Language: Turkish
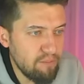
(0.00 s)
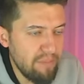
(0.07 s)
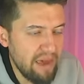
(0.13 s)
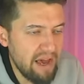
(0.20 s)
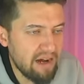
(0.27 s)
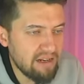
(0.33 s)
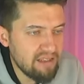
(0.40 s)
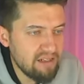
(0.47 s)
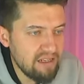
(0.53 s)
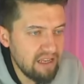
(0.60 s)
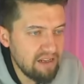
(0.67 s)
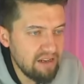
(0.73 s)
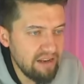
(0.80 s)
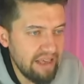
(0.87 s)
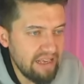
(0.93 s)
m artı
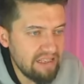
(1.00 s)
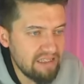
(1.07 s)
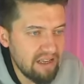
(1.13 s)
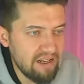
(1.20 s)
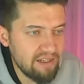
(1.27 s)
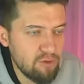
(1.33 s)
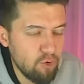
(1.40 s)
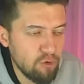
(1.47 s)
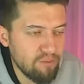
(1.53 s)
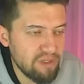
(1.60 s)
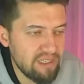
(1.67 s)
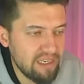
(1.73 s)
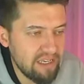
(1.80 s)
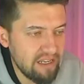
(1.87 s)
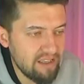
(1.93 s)
n'nin eksi 6
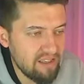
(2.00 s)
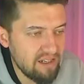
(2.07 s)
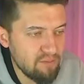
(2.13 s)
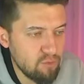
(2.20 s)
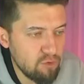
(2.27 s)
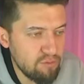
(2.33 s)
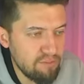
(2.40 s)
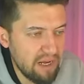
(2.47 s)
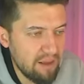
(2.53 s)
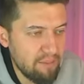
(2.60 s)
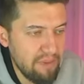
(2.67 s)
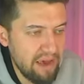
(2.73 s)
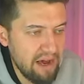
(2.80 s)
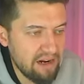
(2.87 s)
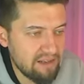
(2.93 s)
olması gerektiğini buldum. Bak
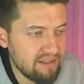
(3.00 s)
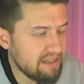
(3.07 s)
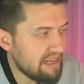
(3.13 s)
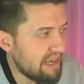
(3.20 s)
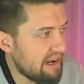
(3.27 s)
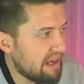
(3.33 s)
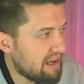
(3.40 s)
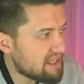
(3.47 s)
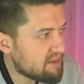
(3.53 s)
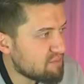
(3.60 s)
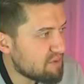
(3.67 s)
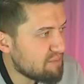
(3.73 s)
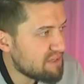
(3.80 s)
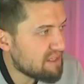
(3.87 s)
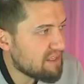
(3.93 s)
m artı n
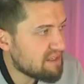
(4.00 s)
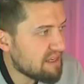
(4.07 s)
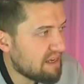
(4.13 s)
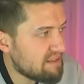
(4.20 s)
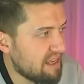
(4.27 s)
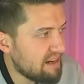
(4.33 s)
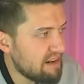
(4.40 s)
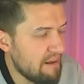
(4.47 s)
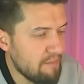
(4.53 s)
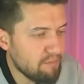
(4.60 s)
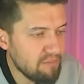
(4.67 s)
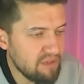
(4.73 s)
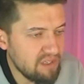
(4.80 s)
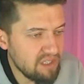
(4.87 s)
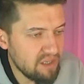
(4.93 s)
lazımdı bize de zaten.
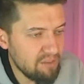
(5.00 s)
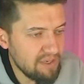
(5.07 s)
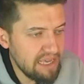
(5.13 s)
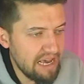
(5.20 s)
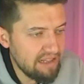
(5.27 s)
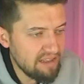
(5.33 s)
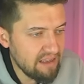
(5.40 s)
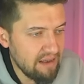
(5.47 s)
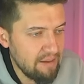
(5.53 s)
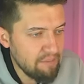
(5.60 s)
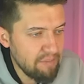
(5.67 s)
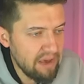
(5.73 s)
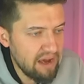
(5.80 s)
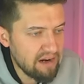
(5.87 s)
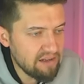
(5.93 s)
Mis gibi geldi.
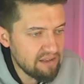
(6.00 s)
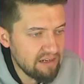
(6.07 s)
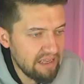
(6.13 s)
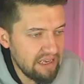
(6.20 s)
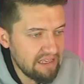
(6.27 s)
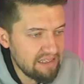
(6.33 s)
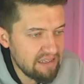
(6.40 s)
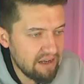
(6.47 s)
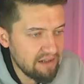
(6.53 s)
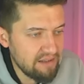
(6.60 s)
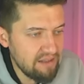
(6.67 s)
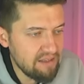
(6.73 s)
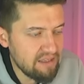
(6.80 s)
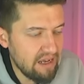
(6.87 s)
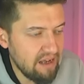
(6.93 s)
m artı n eksi
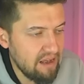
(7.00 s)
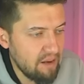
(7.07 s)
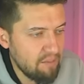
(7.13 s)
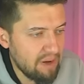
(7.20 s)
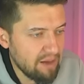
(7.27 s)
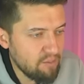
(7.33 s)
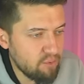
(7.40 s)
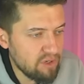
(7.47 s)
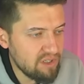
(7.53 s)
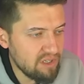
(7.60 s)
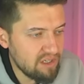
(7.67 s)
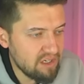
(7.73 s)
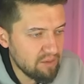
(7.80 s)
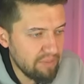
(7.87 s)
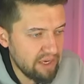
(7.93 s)
6 ise bak burası
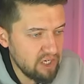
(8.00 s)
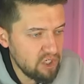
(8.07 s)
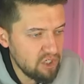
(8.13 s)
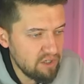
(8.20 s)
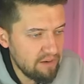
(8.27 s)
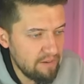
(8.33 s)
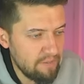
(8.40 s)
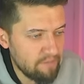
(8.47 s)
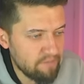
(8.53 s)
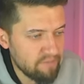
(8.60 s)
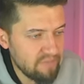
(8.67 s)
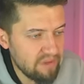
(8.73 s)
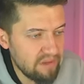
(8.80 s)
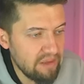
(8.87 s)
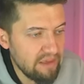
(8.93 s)
45.
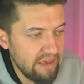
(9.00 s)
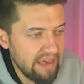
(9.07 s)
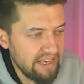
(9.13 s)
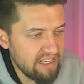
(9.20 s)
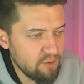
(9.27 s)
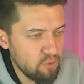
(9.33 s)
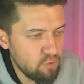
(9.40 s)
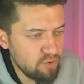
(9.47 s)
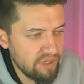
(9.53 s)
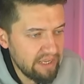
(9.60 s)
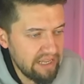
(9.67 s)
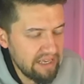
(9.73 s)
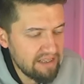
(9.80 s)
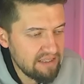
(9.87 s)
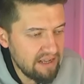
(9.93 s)
Eksi 3
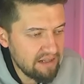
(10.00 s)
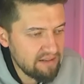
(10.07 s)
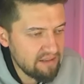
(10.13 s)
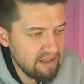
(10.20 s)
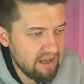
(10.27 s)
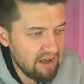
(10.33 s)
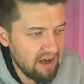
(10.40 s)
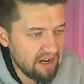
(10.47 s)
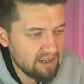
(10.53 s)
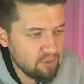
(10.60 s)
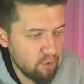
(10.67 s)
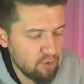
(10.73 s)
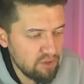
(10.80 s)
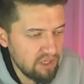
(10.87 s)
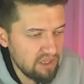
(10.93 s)
kere eksi 6 da
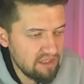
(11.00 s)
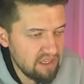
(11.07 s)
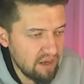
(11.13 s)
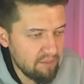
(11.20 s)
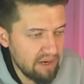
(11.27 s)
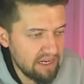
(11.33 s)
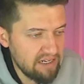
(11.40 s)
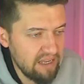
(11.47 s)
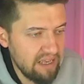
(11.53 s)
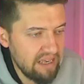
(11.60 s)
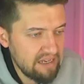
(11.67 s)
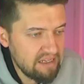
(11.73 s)
artı 18 yapar.